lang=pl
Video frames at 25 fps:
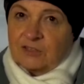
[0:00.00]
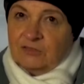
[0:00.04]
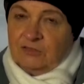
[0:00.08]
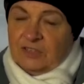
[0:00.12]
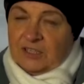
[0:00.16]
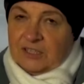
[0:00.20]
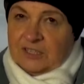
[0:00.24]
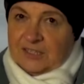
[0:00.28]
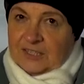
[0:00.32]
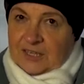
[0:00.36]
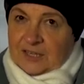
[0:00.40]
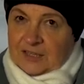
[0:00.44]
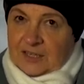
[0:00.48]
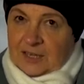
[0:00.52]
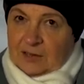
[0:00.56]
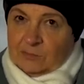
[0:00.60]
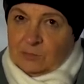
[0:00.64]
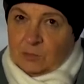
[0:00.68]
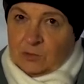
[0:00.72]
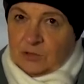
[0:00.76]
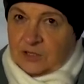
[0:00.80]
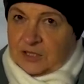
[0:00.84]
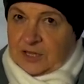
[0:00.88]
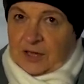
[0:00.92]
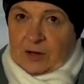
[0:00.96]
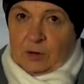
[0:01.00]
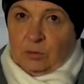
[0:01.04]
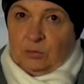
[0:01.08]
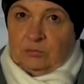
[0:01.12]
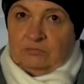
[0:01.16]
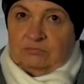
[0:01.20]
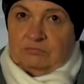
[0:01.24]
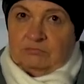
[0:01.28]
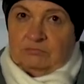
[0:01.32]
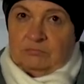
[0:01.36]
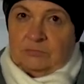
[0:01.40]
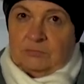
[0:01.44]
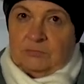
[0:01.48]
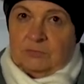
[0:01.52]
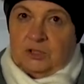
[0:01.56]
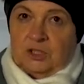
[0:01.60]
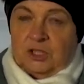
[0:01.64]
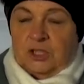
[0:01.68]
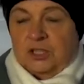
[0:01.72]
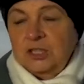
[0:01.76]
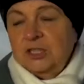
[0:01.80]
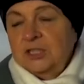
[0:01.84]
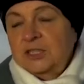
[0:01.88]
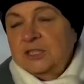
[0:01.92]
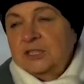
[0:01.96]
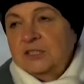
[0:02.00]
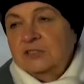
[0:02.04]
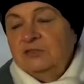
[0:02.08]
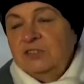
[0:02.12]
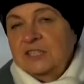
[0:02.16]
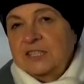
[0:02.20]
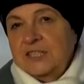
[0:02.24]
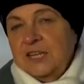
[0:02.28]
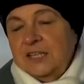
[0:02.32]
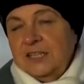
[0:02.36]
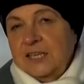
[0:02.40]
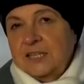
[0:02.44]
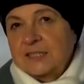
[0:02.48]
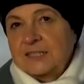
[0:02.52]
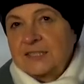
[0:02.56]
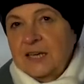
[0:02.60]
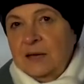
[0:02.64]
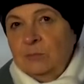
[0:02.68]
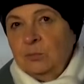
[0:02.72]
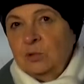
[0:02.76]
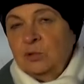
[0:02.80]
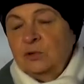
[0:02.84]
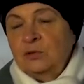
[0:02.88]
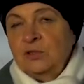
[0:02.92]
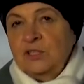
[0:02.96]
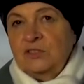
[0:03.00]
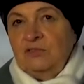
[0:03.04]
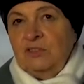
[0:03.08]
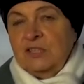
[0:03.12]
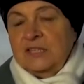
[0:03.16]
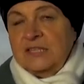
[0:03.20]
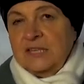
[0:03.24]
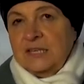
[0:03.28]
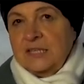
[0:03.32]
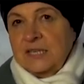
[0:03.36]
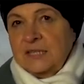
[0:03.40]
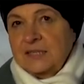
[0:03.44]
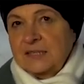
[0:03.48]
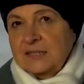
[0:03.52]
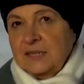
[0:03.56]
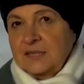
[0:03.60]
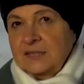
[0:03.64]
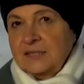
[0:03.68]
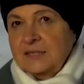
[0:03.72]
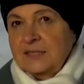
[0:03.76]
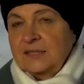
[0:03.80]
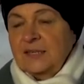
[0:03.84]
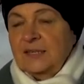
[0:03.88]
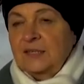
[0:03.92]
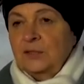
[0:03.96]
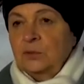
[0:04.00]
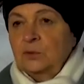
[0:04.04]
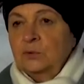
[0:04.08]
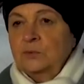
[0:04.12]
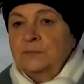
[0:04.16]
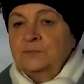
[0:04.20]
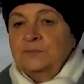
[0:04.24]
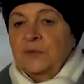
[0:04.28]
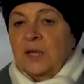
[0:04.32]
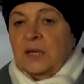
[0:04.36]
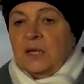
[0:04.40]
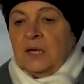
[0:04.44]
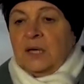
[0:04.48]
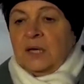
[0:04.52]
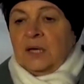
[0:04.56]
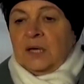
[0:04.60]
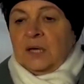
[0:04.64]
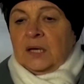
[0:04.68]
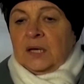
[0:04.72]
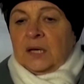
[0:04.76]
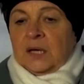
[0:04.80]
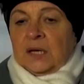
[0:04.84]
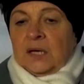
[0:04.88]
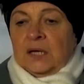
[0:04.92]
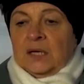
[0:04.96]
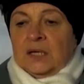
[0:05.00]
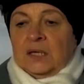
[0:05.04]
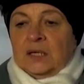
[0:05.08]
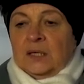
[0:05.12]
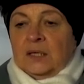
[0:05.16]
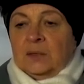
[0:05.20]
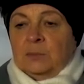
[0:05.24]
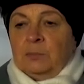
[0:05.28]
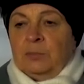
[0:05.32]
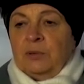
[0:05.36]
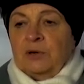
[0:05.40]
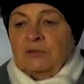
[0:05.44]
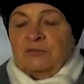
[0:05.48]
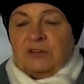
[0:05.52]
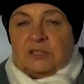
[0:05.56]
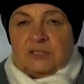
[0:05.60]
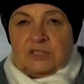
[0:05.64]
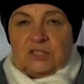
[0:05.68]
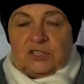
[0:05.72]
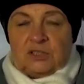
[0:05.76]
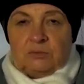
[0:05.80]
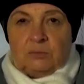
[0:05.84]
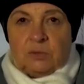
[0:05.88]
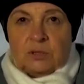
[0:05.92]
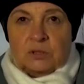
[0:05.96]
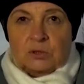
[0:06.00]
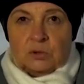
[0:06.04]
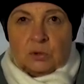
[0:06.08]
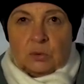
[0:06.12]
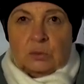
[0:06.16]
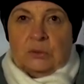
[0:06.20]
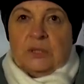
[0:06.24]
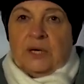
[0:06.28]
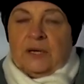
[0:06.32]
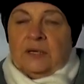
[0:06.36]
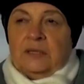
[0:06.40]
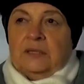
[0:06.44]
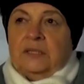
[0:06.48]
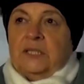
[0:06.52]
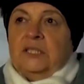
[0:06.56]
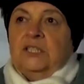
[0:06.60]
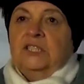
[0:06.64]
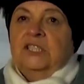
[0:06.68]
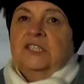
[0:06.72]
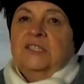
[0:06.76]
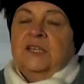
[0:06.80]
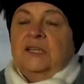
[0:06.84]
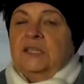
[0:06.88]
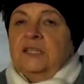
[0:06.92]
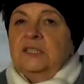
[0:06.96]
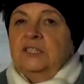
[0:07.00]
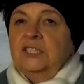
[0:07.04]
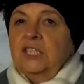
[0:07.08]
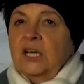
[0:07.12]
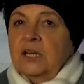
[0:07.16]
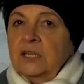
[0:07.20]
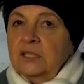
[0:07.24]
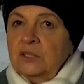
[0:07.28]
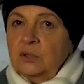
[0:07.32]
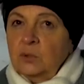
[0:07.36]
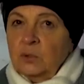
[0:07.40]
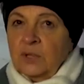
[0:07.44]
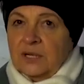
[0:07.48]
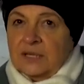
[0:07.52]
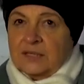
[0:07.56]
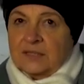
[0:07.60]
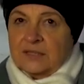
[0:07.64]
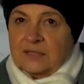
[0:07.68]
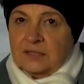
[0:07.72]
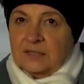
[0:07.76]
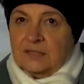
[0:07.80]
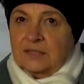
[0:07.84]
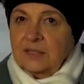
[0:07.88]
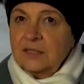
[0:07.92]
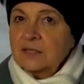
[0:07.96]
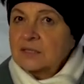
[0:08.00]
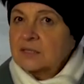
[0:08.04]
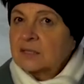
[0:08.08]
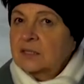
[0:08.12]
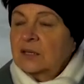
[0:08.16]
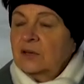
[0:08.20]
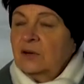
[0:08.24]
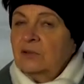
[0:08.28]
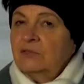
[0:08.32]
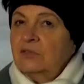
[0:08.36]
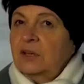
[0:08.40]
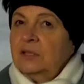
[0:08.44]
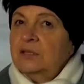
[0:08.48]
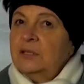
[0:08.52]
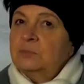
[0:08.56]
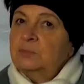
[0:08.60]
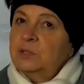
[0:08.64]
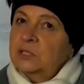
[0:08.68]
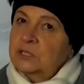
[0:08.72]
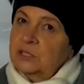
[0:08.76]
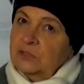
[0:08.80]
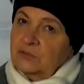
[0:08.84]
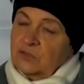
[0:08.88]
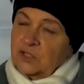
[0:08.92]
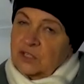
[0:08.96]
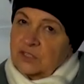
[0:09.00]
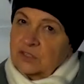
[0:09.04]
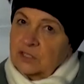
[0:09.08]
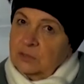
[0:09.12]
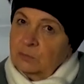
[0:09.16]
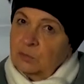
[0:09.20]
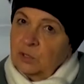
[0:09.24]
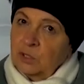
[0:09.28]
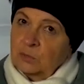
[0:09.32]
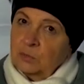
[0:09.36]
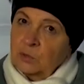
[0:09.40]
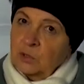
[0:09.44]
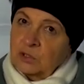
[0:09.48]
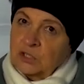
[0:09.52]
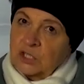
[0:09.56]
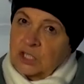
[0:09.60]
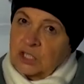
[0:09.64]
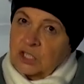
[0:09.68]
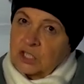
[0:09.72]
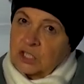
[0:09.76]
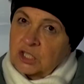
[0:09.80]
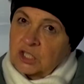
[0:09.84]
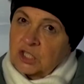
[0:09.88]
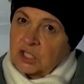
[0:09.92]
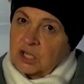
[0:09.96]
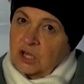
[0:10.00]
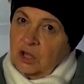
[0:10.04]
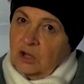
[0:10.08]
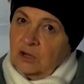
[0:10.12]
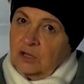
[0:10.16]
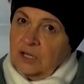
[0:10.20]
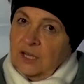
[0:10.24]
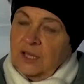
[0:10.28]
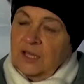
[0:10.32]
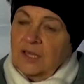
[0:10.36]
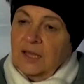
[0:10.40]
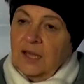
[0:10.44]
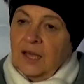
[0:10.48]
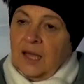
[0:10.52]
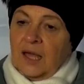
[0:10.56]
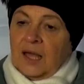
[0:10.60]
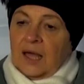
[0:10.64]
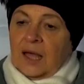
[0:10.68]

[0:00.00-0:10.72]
zwiedzania muzeum, czyli zwiedzania zamku i zwiedzania skansenu, y, Prowadzimy tutaj też zajęcia edukacyjne skierowane przede wszystkim do młodzieży szkolnej,